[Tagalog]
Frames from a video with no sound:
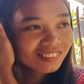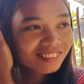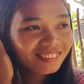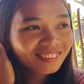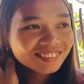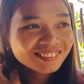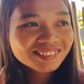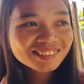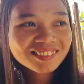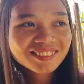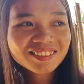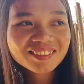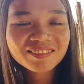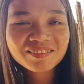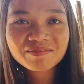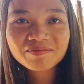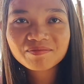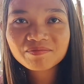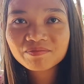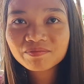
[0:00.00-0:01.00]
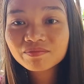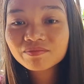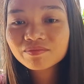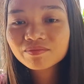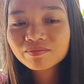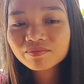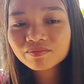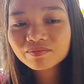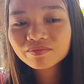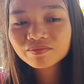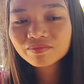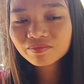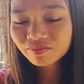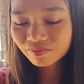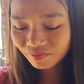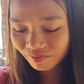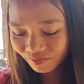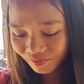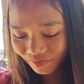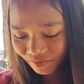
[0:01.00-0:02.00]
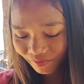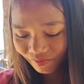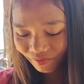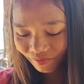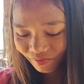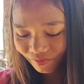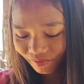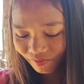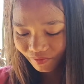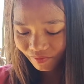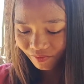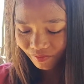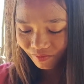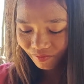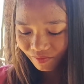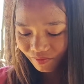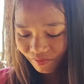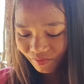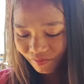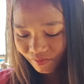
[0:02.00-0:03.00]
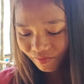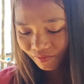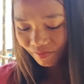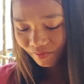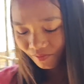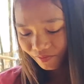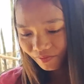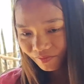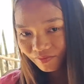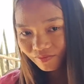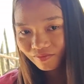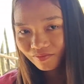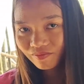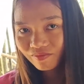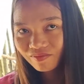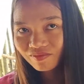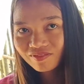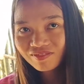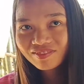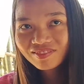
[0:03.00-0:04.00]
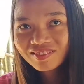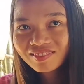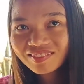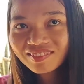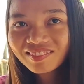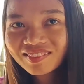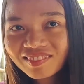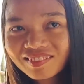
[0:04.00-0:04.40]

Kahapon ng tangali. Grabe. Mangingitim ka lalo niyan.